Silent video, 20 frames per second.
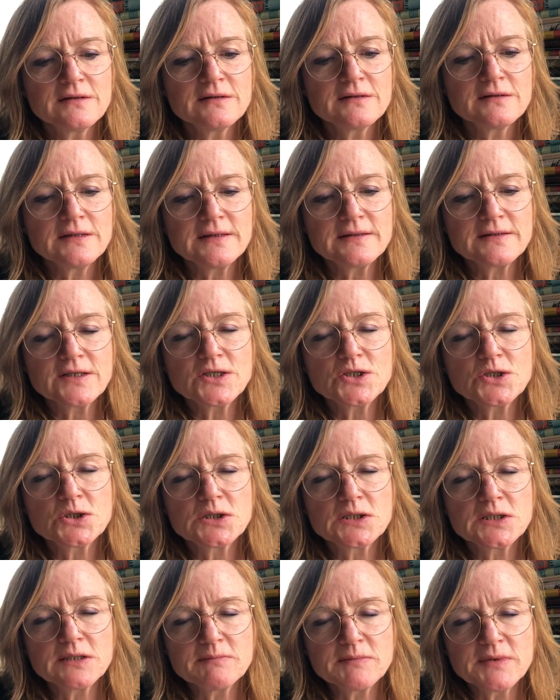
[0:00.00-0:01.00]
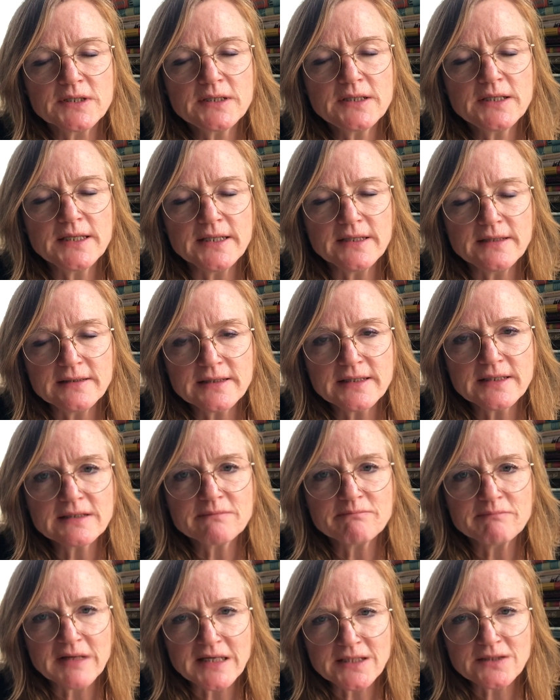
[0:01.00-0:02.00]
Diese Stimme hindert
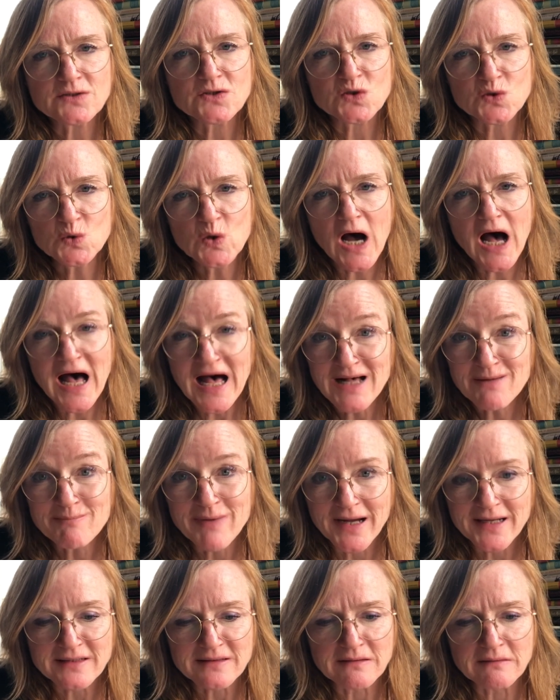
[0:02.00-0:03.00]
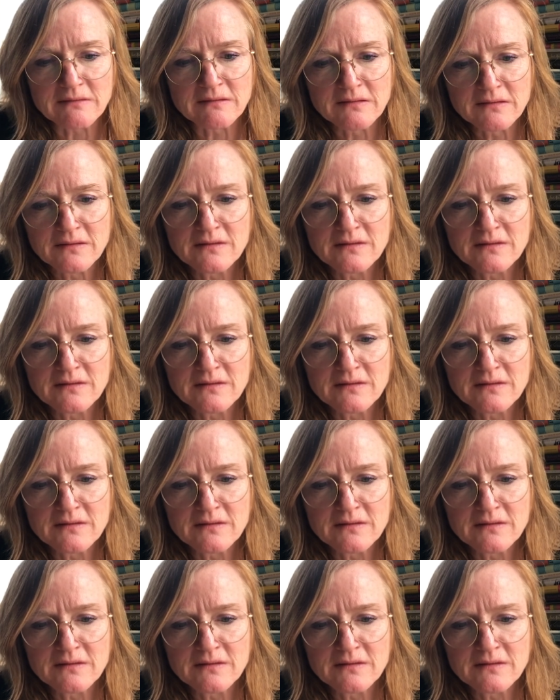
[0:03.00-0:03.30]
mich zu arbeiten.